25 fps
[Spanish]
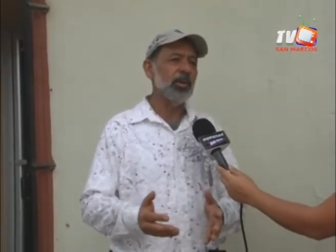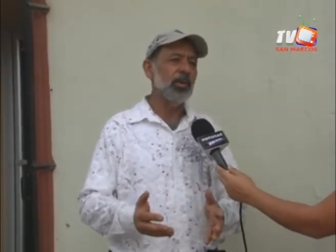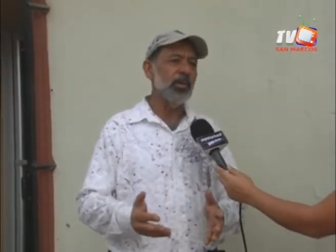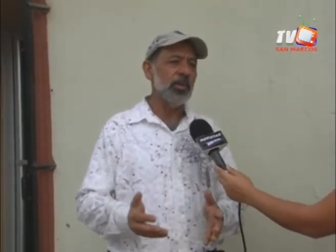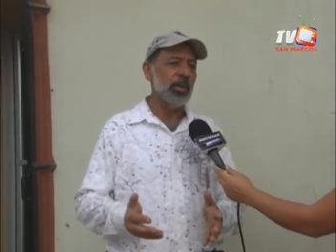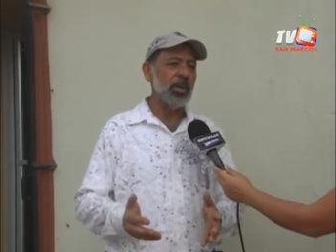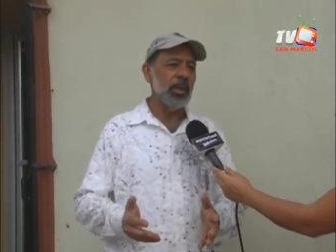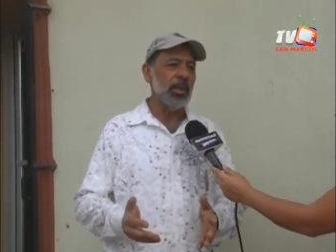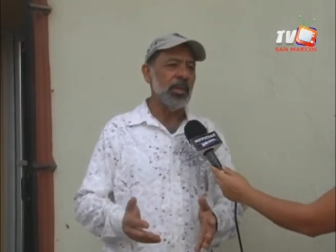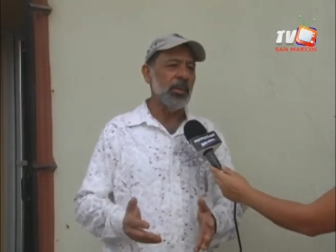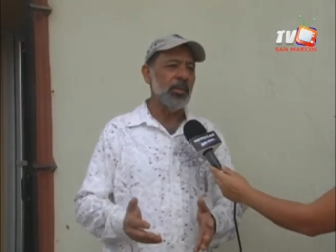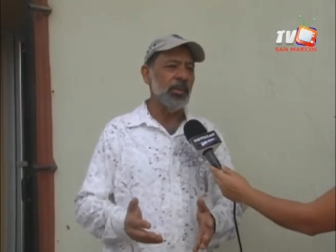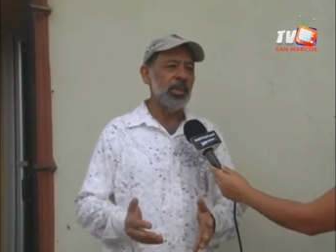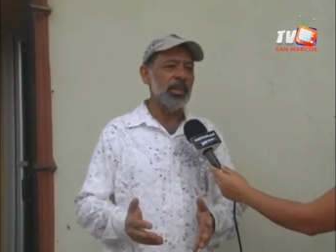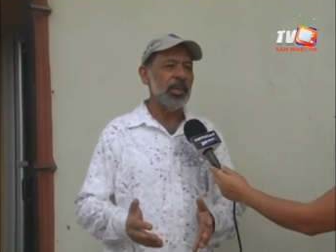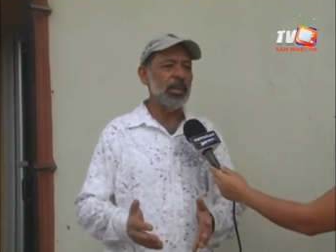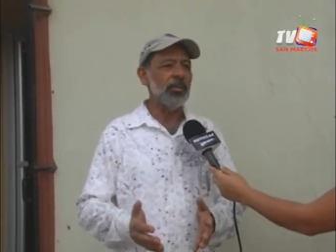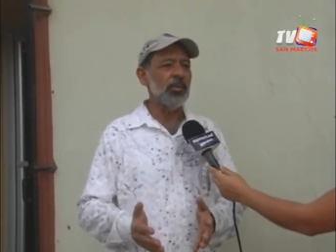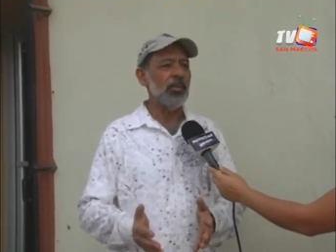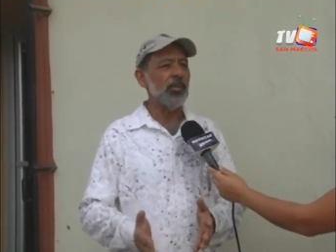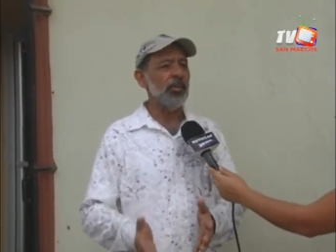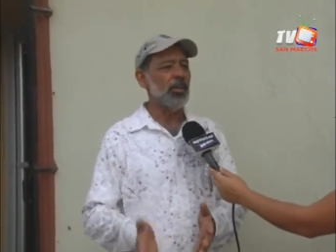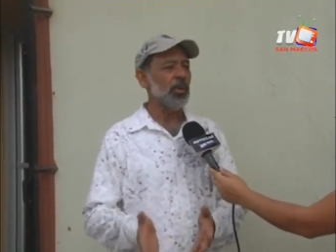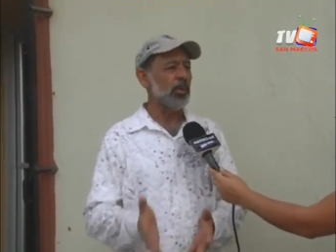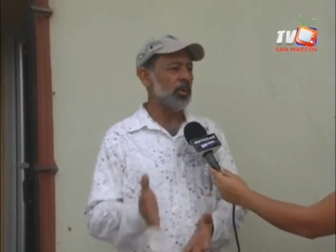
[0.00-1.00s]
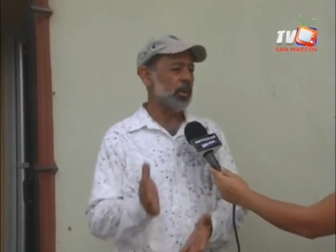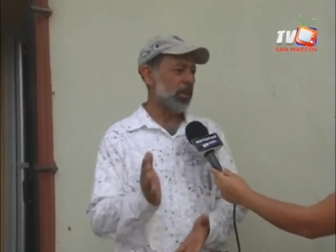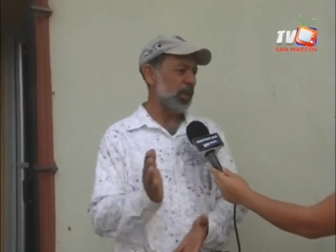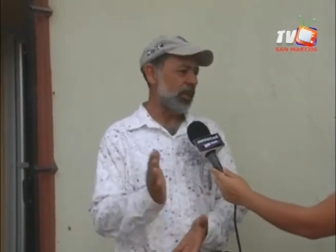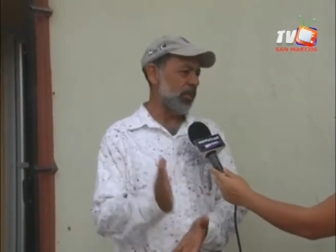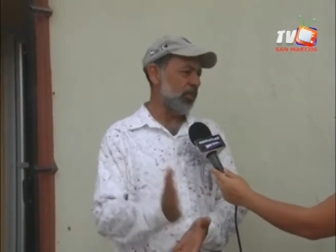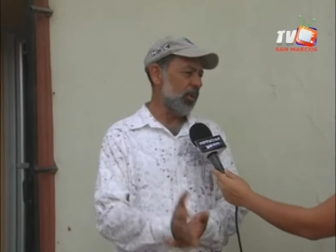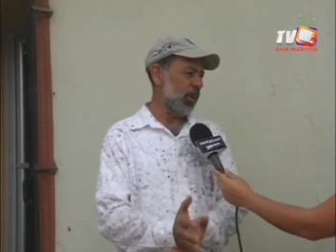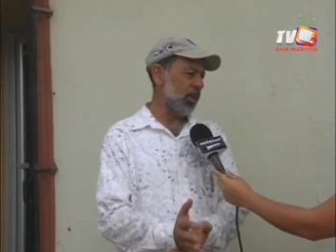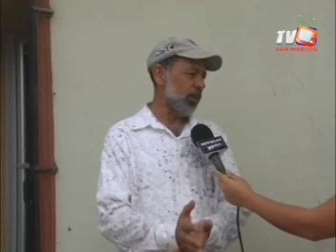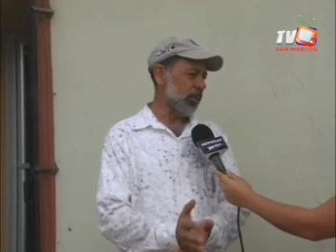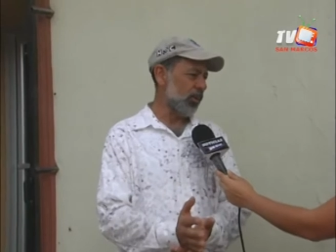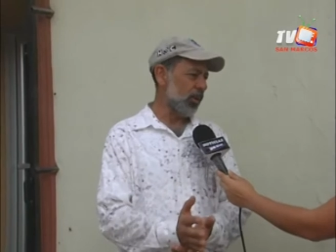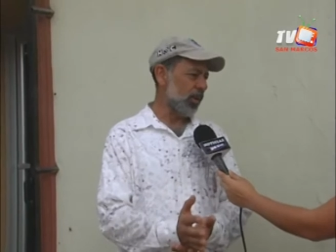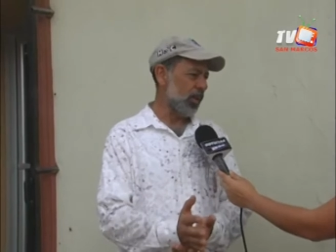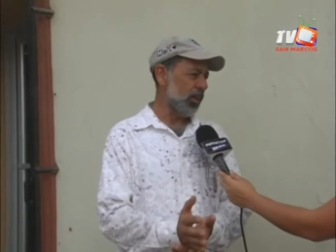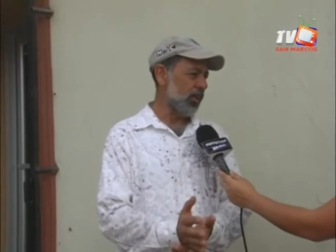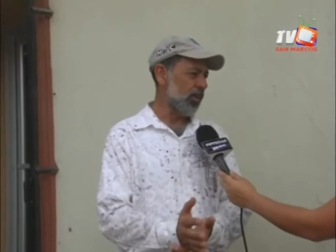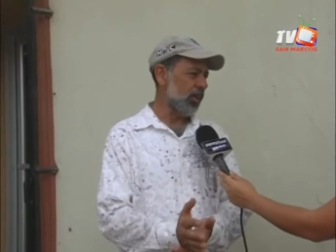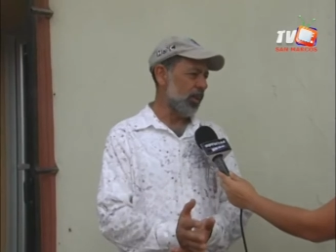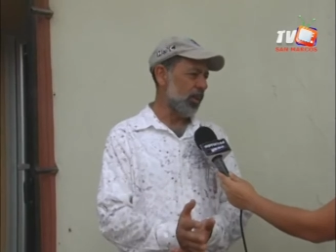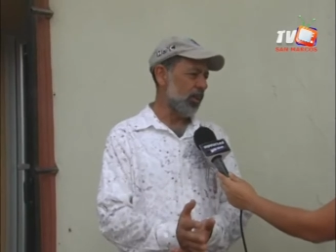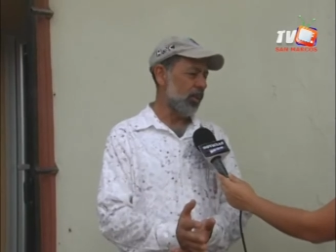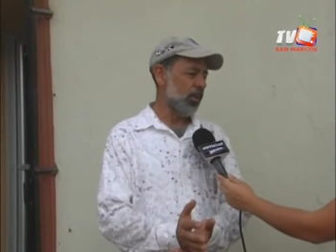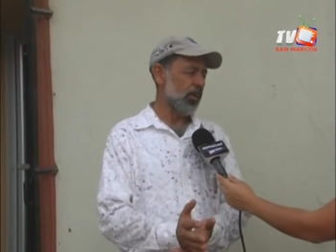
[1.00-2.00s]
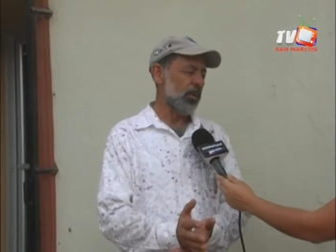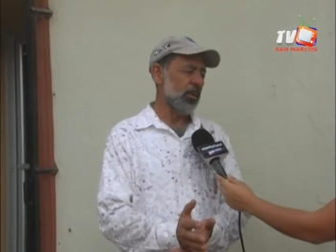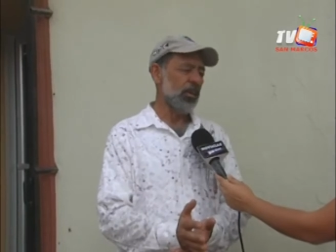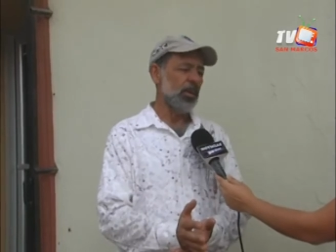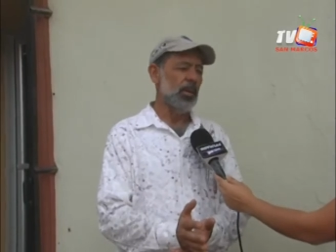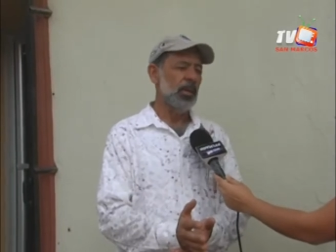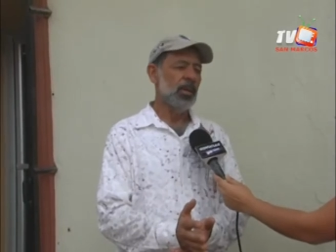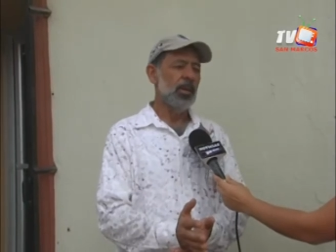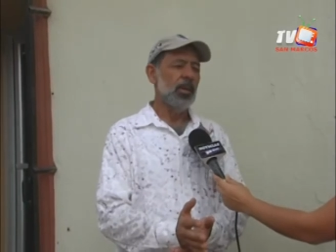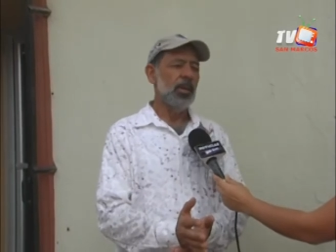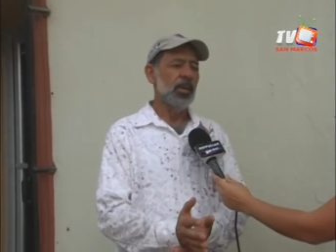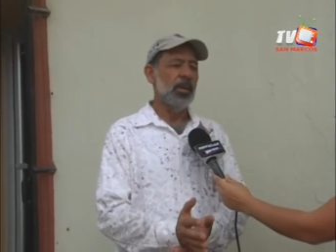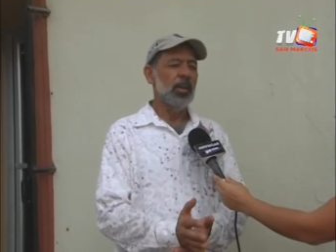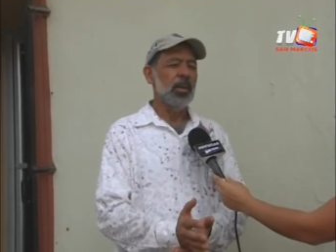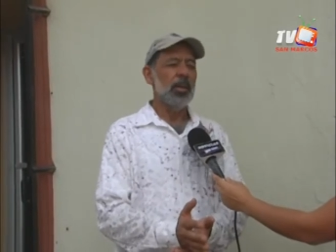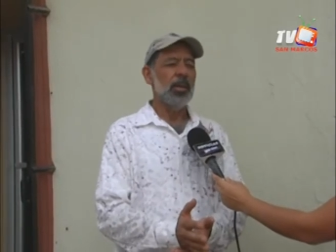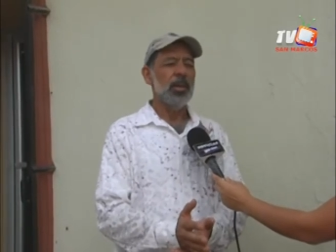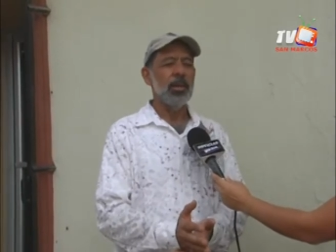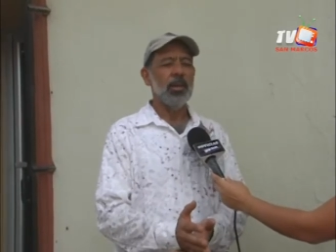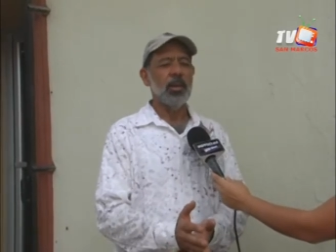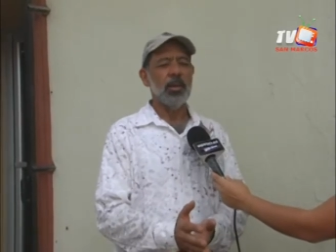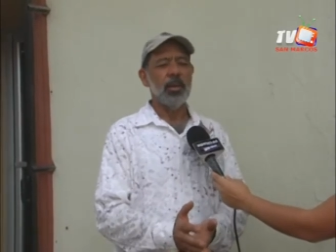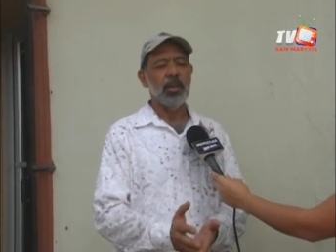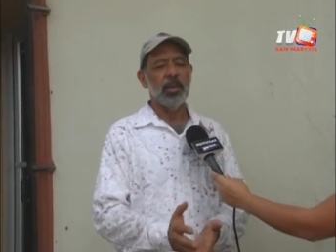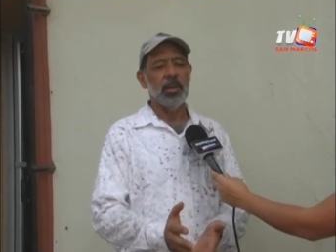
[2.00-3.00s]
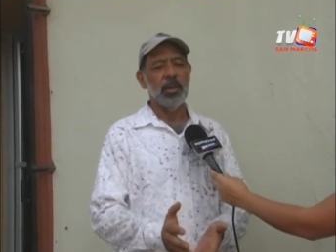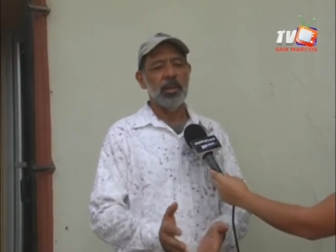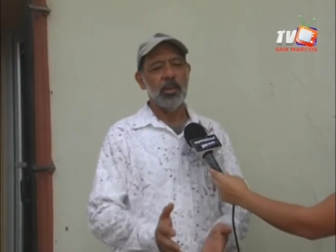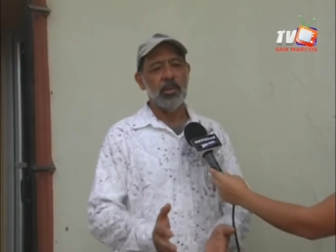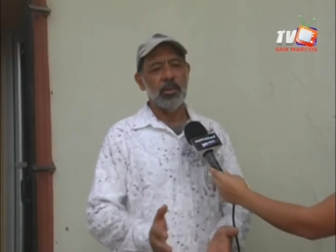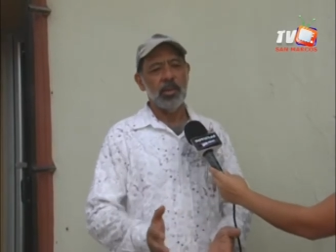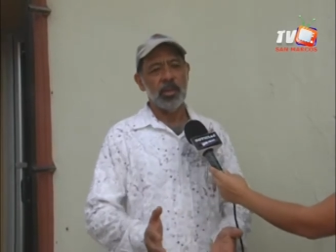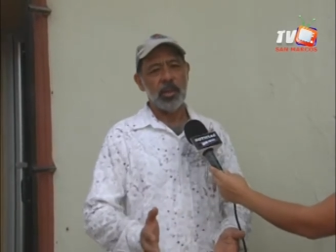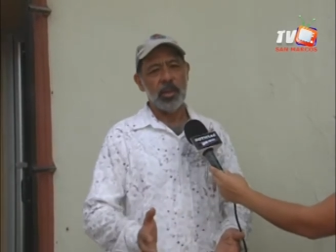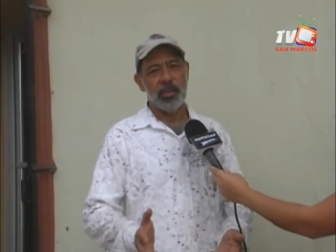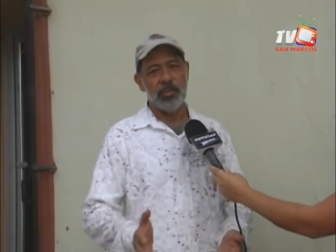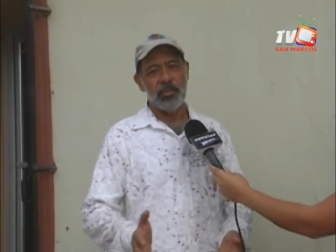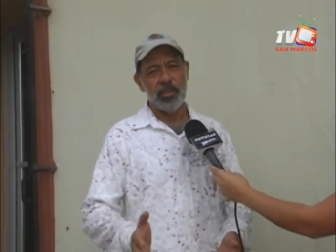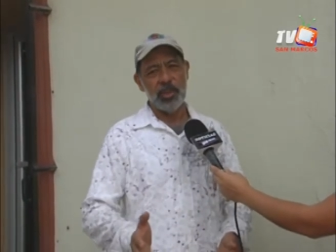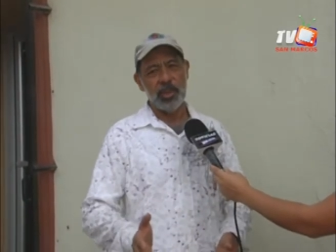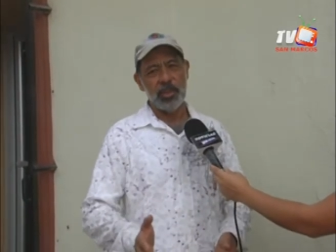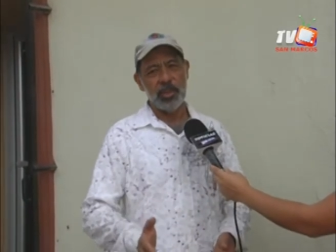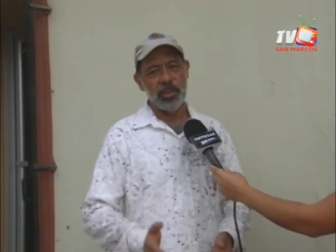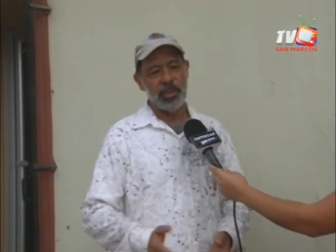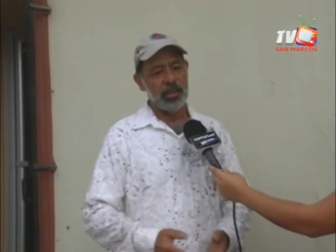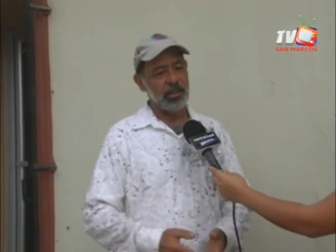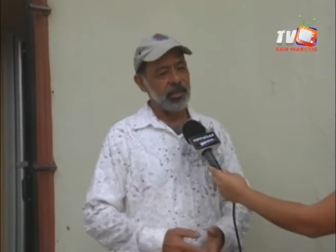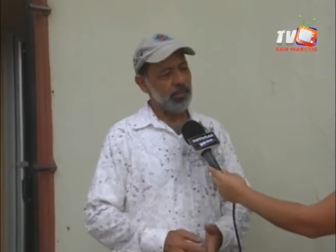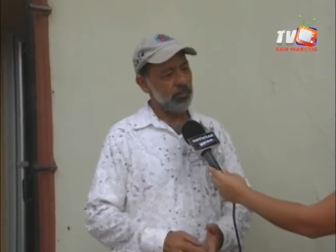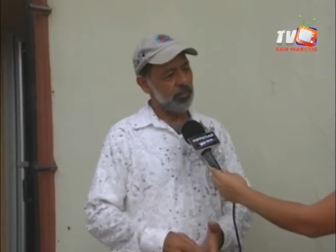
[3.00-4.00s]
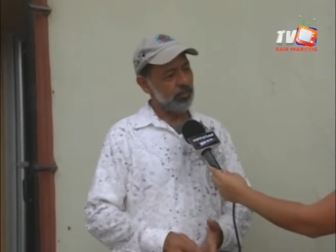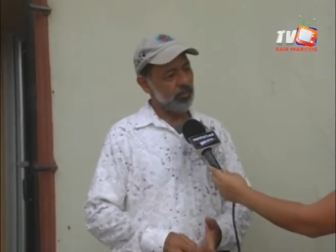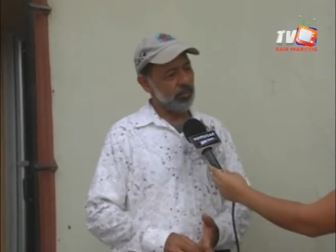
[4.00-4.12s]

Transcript: no tenemos de eso, pero tenemos esto que es mejor. Ay, digo, qué pesar.